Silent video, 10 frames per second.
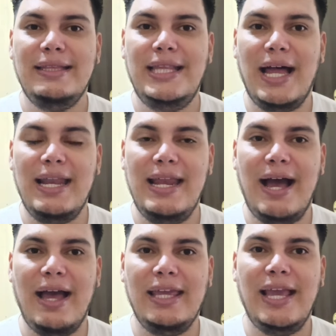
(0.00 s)
dale
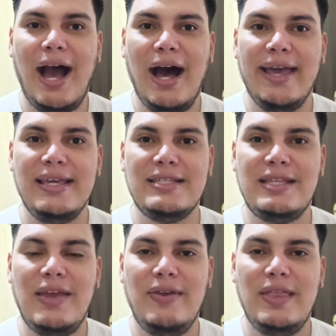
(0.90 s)
like a
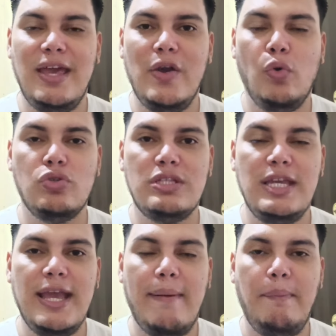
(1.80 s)
este video.
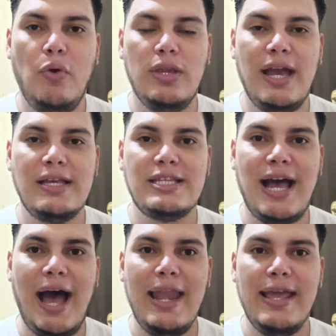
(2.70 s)
Si
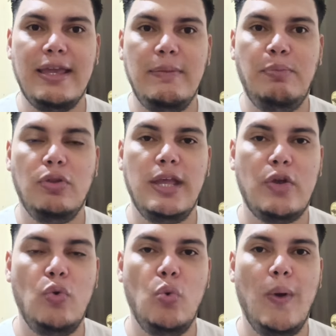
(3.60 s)
apoyas al equipo
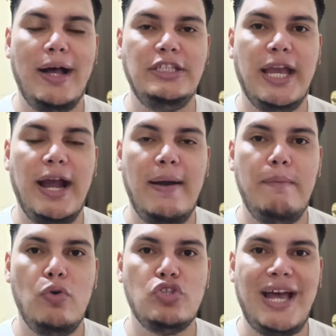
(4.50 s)
de Cuba,
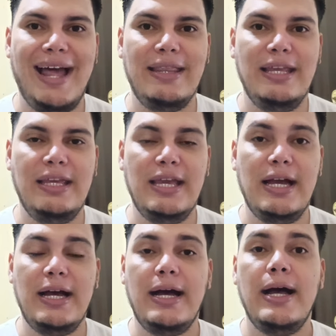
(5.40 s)
llegamos al
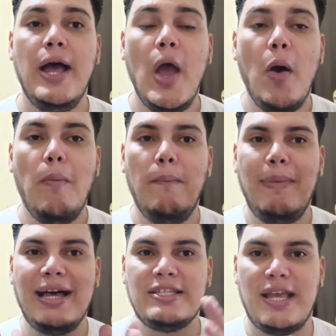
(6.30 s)
día
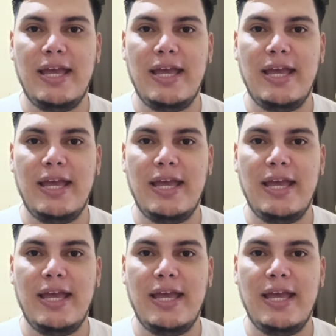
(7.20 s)
más